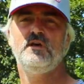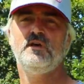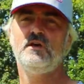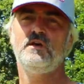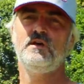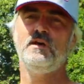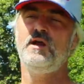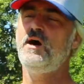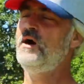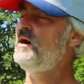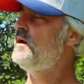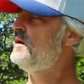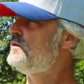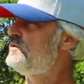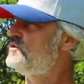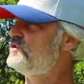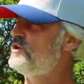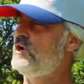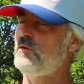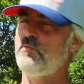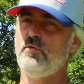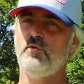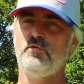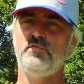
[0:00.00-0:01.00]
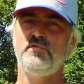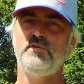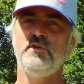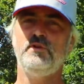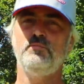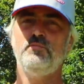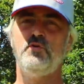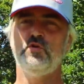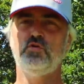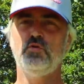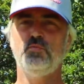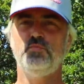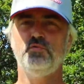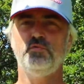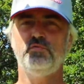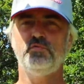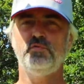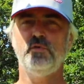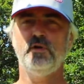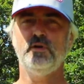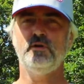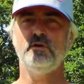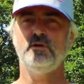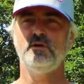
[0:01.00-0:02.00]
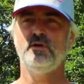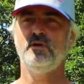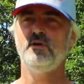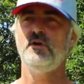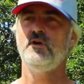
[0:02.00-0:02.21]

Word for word: et là, j'ai un profil beaucoup plus fin.